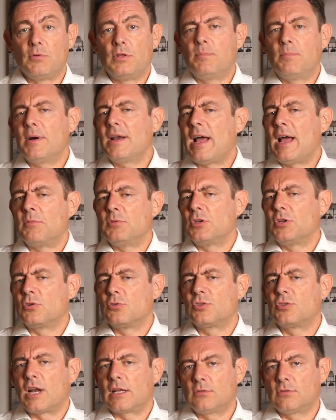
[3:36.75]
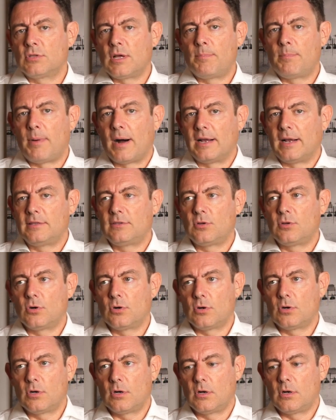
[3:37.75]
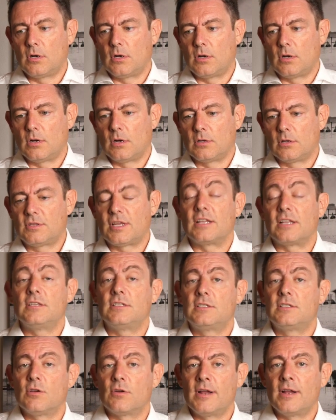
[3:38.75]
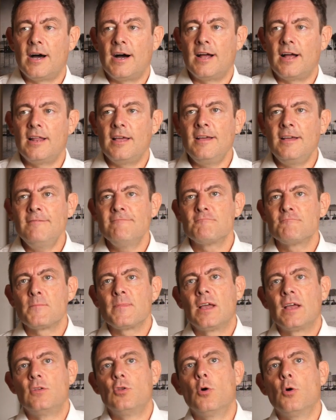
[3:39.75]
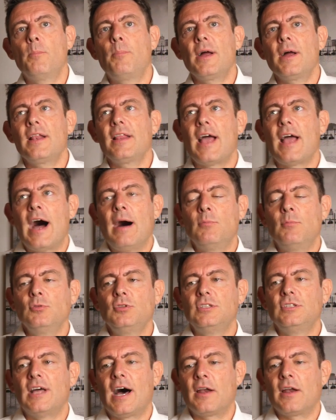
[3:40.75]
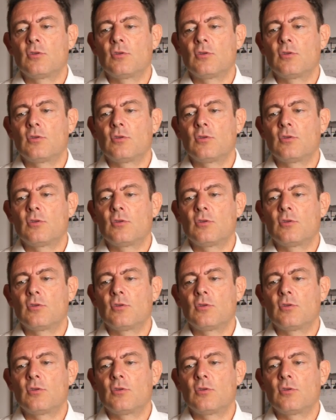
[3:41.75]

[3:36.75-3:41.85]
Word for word: Quindi parliamo di contratto d'appalto eh, tradizionale, non parliamo di,